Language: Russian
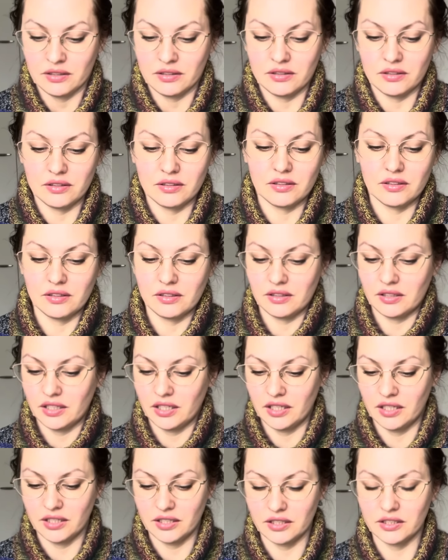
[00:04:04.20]
Э,
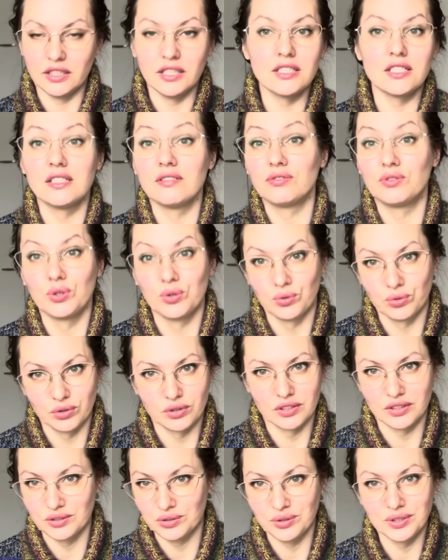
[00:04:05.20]
если
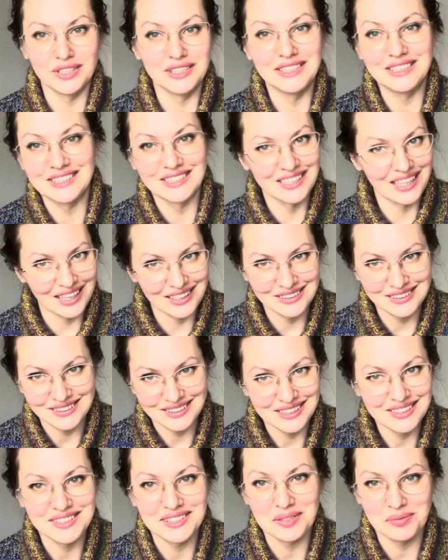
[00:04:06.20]
вдруг кто-то не знает
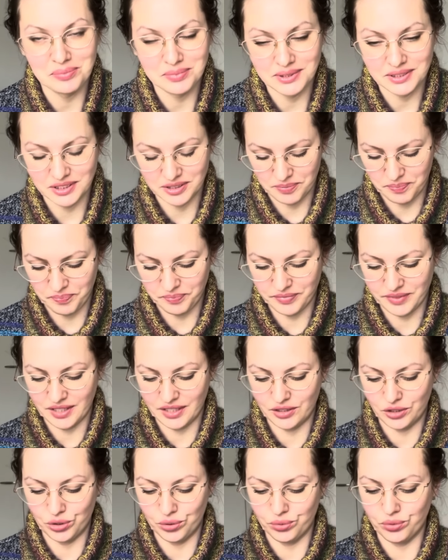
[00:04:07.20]
или забыл,
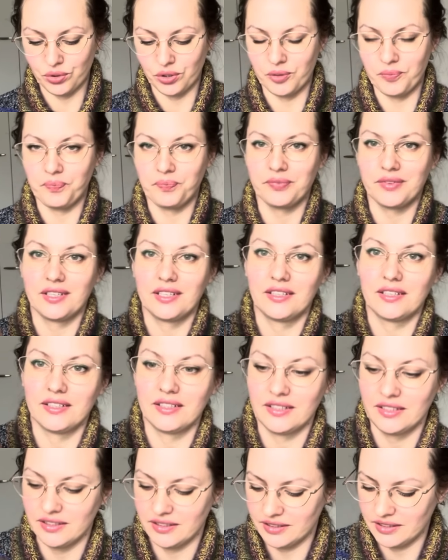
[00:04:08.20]
то э,
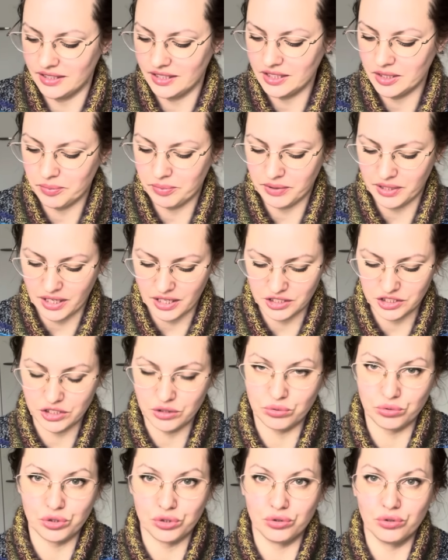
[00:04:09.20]
это
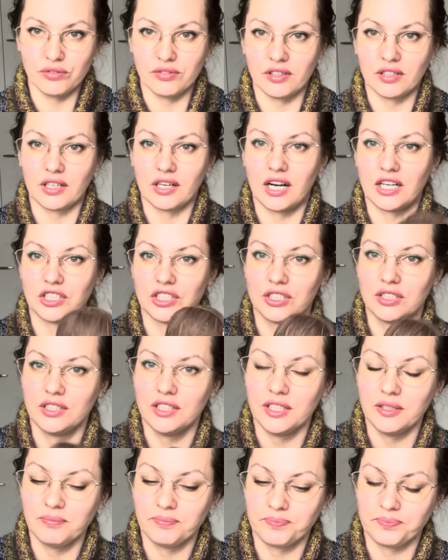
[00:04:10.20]
пряжа ручного
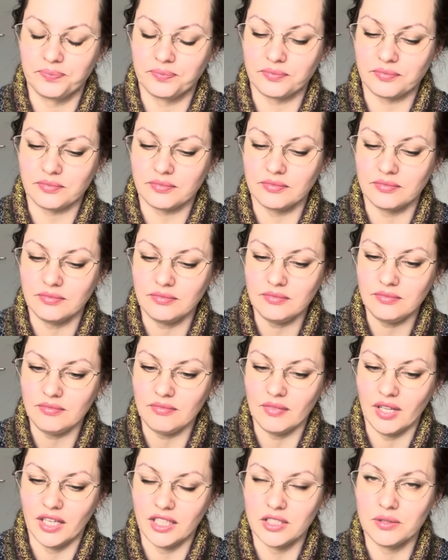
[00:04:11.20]
крашения
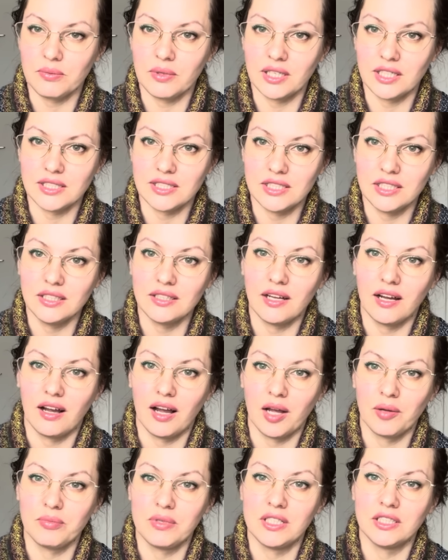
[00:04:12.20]
из магазина
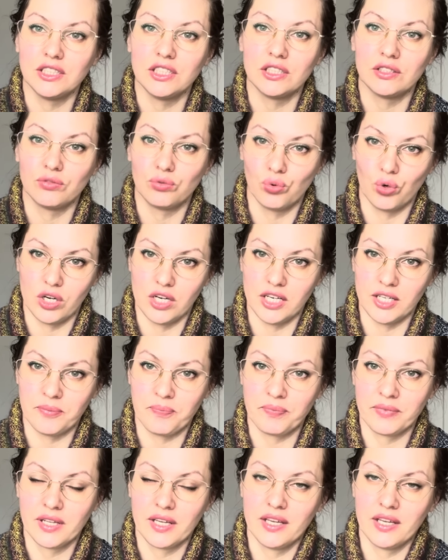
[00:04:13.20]
Абель Нит Волли.